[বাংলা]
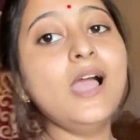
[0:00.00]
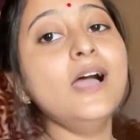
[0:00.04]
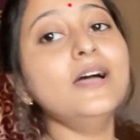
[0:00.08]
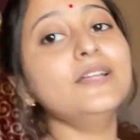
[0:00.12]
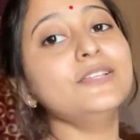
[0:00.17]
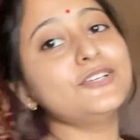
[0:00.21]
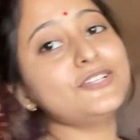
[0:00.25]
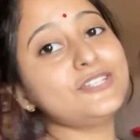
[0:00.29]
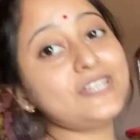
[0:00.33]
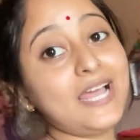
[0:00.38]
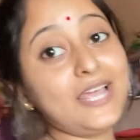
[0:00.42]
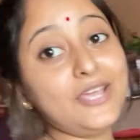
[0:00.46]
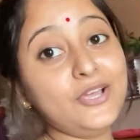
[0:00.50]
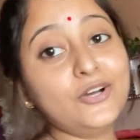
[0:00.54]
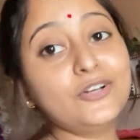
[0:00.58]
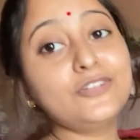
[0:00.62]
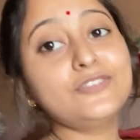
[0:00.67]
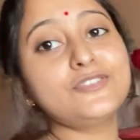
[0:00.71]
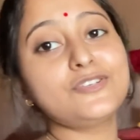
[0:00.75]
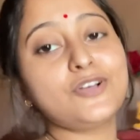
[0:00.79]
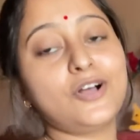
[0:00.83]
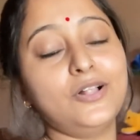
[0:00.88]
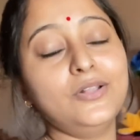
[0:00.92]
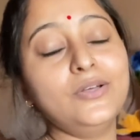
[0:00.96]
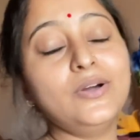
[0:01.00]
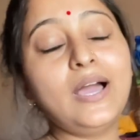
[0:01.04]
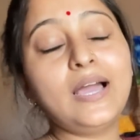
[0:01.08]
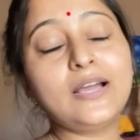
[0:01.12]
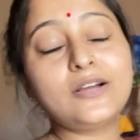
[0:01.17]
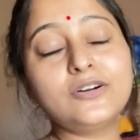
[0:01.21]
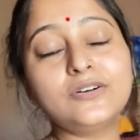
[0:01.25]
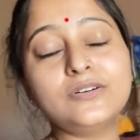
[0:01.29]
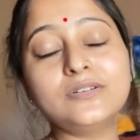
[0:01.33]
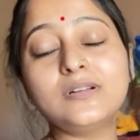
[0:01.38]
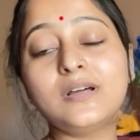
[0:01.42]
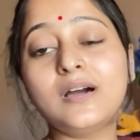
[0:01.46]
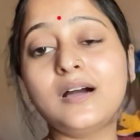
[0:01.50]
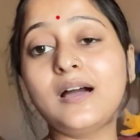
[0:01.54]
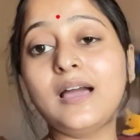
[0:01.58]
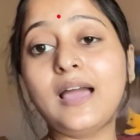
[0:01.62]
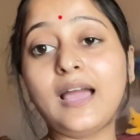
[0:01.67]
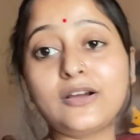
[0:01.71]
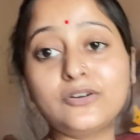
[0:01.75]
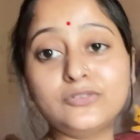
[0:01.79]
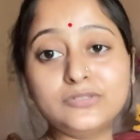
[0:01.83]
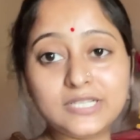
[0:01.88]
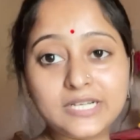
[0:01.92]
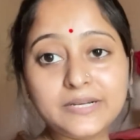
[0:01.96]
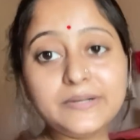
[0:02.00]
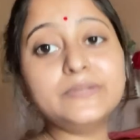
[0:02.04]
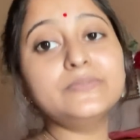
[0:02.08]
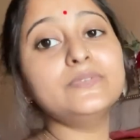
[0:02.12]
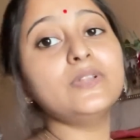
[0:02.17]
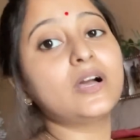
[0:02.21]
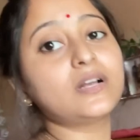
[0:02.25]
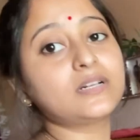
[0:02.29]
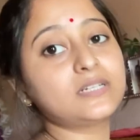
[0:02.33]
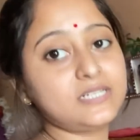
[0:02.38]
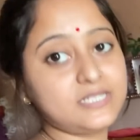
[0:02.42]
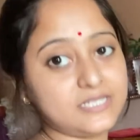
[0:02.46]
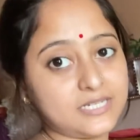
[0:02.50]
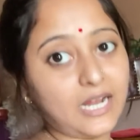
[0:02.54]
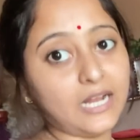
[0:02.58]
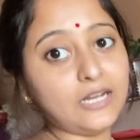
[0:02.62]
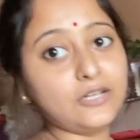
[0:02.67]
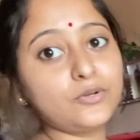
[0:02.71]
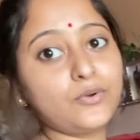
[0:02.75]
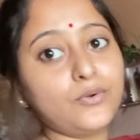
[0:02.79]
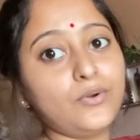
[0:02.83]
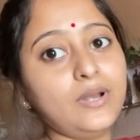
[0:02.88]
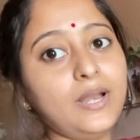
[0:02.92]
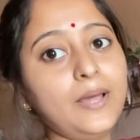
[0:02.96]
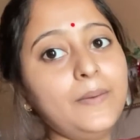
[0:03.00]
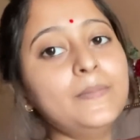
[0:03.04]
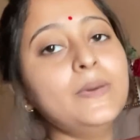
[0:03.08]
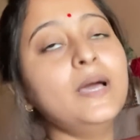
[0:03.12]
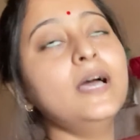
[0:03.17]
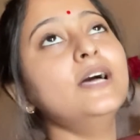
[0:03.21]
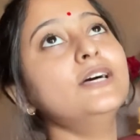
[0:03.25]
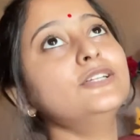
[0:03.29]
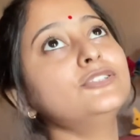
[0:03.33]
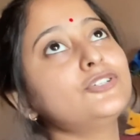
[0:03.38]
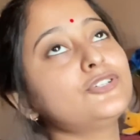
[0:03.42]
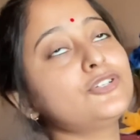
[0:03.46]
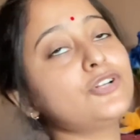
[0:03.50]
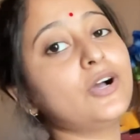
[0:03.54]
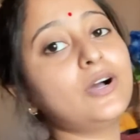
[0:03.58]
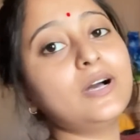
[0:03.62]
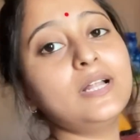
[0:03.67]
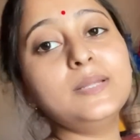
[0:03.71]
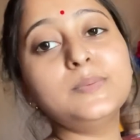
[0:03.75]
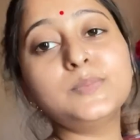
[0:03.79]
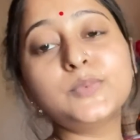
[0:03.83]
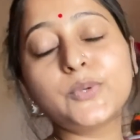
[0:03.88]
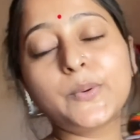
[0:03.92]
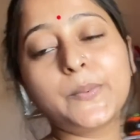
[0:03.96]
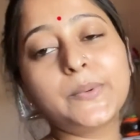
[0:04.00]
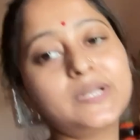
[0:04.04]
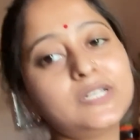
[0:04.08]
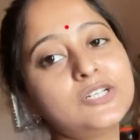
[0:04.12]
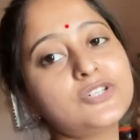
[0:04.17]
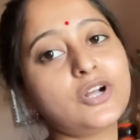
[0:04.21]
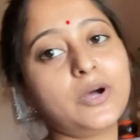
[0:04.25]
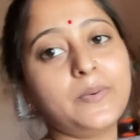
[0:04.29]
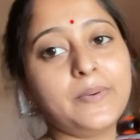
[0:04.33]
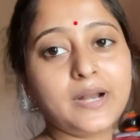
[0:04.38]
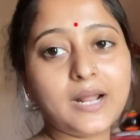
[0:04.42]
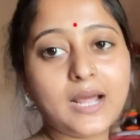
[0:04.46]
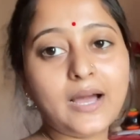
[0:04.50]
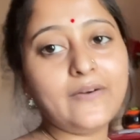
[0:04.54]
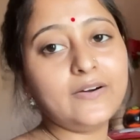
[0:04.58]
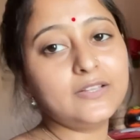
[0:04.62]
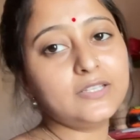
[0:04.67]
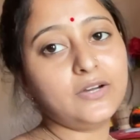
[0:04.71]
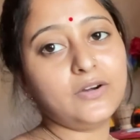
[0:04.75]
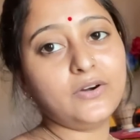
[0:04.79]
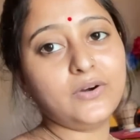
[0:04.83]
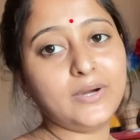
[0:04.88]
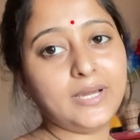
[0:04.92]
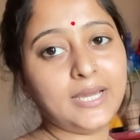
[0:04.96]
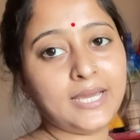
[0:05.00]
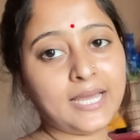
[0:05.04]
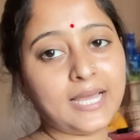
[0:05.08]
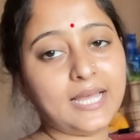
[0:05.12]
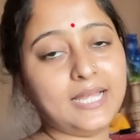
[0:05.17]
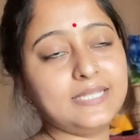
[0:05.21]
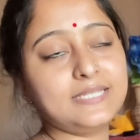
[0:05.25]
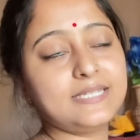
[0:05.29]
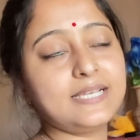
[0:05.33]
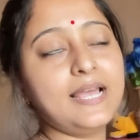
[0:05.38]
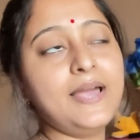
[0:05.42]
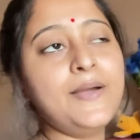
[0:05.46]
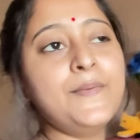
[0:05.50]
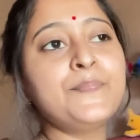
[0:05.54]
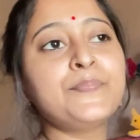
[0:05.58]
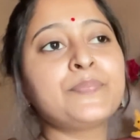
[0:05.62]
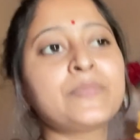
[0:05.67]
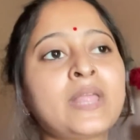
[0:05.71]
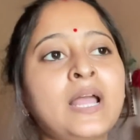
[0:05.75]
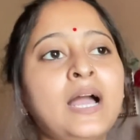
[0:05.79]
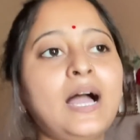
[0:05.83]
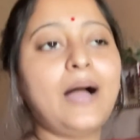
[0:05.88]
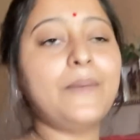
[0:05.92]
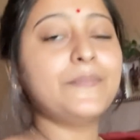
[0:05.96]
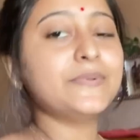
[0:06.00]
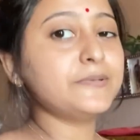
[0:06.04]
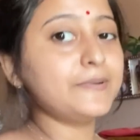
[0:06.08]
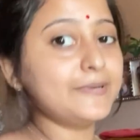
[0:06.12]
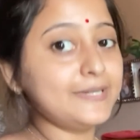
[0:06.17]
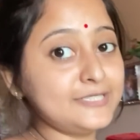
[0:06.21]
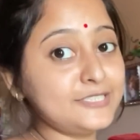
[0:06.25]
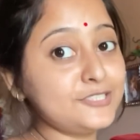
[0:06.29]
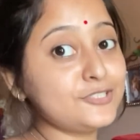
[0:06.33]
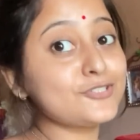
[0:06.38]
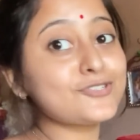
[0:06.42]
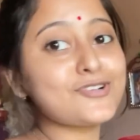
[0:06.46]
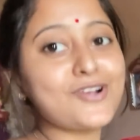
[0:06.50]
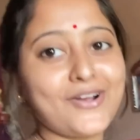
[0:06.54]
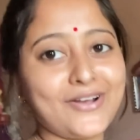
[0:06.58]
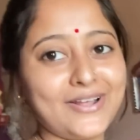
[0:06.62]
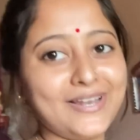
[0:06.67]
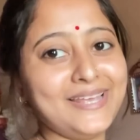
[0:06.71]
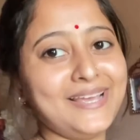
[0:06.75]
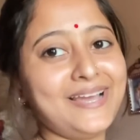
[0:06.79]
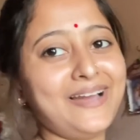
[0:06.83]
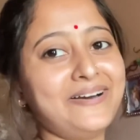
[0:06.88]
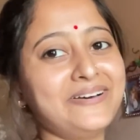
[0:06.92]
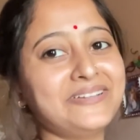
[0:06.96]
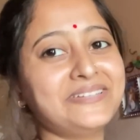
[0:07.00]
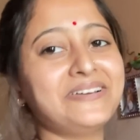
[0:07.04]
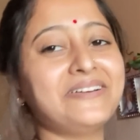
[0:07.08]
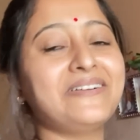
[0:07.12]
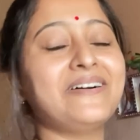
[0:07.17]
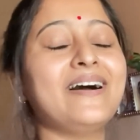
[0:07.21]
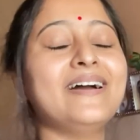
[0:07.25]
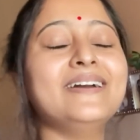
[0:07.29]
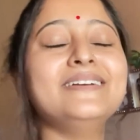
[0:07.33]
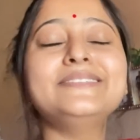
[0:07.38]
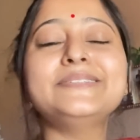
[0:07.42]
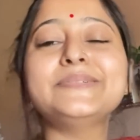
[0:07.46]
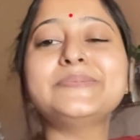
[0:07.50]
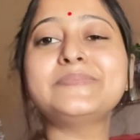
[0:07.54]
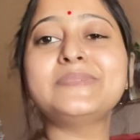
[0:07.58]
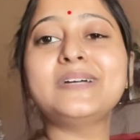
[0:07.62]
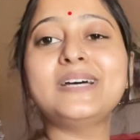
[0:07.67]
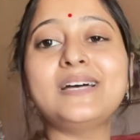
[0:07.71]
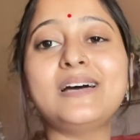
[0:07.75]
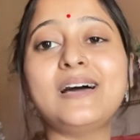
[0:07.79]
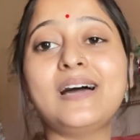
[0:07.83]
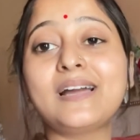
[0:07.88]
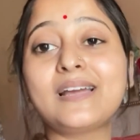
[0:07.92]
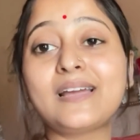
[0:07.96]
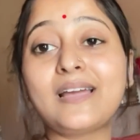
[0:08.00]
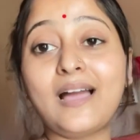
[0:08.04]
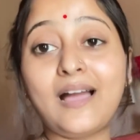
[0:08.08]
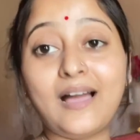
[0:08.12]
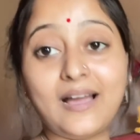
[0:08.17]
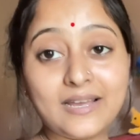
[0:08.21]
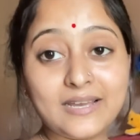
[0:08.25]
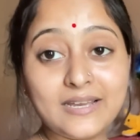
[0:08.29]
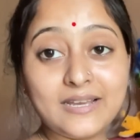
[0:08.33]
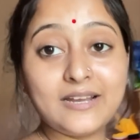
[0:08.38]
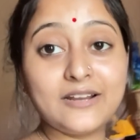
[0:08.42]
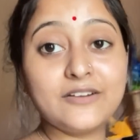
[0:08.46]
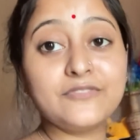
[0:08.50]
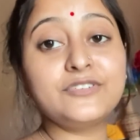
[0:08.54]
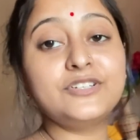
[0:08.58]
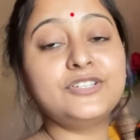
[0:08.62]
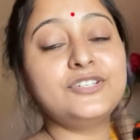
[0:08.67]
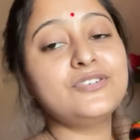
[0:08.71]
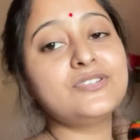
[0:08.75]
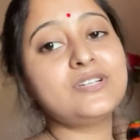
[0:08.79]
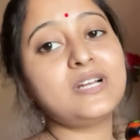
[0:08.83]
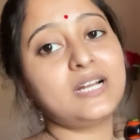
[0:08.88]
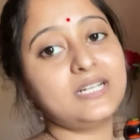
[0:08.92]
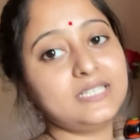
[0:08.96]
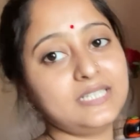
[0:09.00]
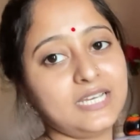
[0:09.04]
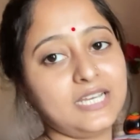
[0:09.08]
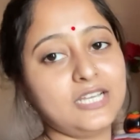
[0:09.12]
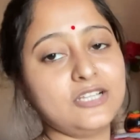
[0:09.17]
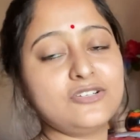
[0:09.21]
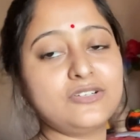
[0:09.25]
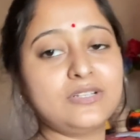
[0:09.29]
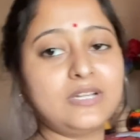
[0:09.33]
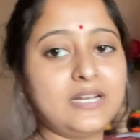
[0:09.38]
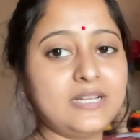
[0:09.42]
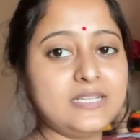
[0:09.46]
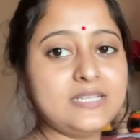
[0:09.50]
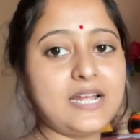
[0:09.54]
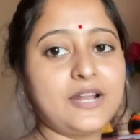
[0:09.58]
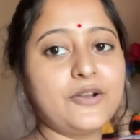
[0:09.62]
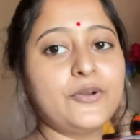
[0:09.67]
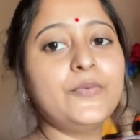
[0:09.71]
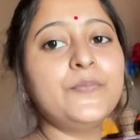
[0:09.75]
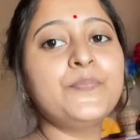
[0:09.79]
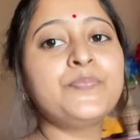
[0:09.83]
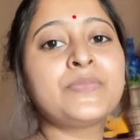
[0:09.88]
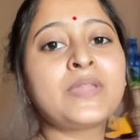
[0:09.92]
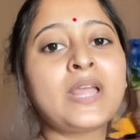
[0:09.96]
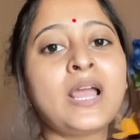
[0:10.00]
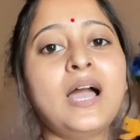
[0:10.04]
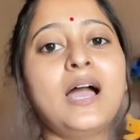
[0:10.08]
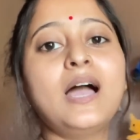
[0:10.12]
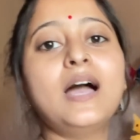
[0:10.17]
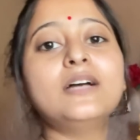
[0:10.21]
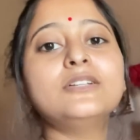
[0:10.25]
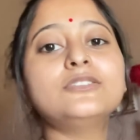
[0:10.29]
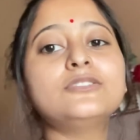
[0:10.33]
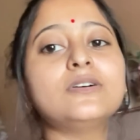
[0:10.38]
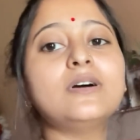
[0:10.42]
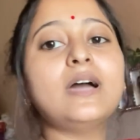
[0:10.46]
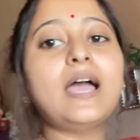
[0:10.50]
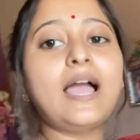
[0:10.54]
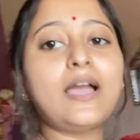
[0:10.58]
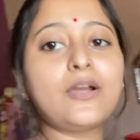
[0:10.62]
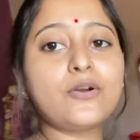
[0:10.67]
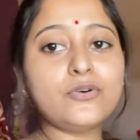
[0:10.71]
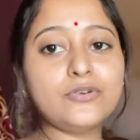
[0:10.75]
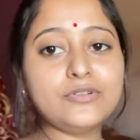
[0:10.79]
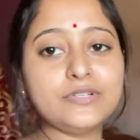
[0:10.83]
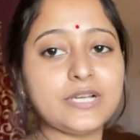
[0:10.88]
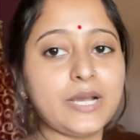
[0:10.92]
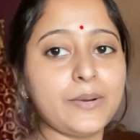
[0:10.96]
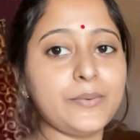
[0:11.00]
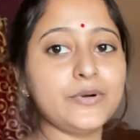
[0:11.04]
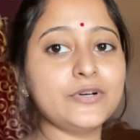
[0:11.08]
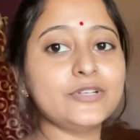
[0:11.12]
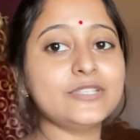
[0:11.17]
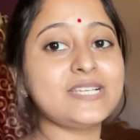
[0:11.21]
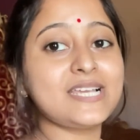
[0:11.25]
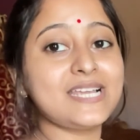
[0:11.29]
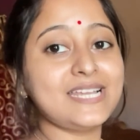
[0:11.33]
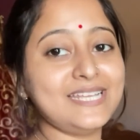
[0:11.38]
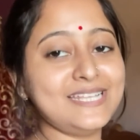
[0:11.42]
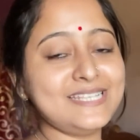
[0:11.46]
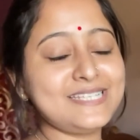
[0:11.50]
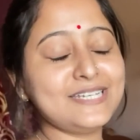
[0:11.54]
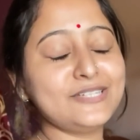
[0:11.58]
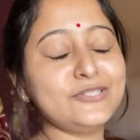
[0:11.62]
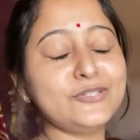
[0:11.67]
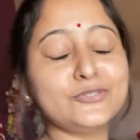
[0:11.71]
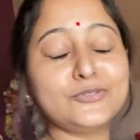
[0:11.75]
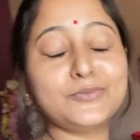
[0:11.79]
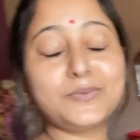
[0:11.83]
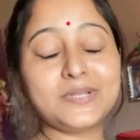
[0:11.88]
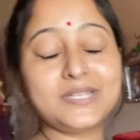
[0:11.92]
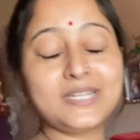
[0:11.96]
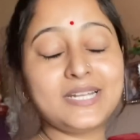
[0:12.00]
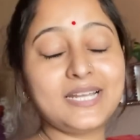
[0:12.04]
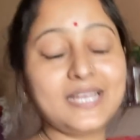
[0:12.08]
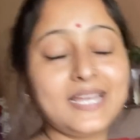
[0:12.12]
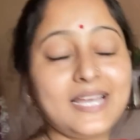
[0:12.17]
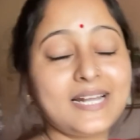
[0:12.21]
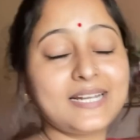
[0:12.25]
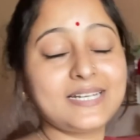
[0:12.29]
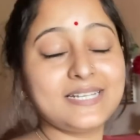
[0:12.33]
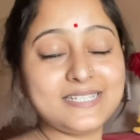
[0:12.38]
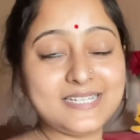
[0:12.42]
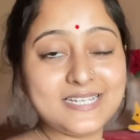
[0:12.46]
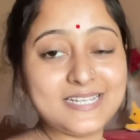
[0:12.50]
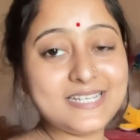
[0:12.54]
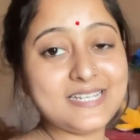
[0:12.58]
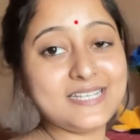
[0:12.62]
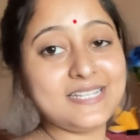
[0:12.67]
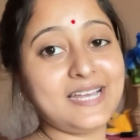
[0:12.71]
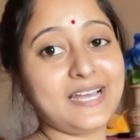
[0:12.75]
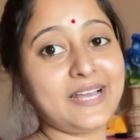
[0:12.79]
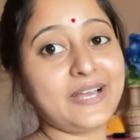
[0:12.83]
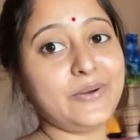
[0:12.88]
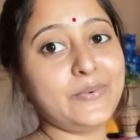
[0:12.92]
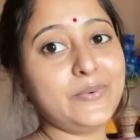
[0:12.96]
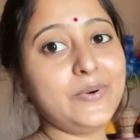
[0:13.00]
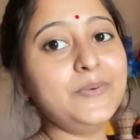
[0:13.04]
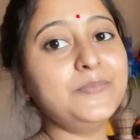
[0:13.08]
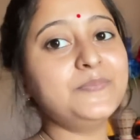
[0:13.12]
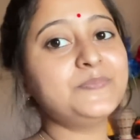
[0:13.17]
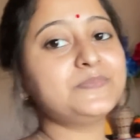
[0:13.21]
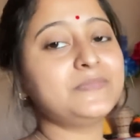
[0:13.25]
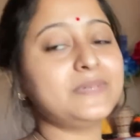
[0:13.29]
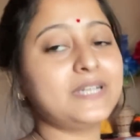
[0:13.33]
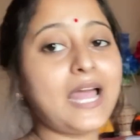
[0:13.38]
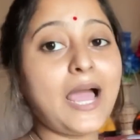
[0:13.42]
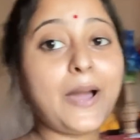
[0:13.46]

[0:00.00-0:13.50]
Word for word: তো যাই হোক চলো এখন এখন থেকে আমার ব্লগটা স্টার্ট করলাম তো সকালে মোটামুটি সবার খাওয়া দাওয়া হয়ে গেছে আমাদের বাড়িতে তো সকালেই খাওয়া দাওয়া হয় তোমরা আগেকার ভিডিও যারা দেখেছো তারা জানো তো এখন যাব হচ্ছে নিচে তো তোমাদেরকে একটা জিনিস দেখাবো মানে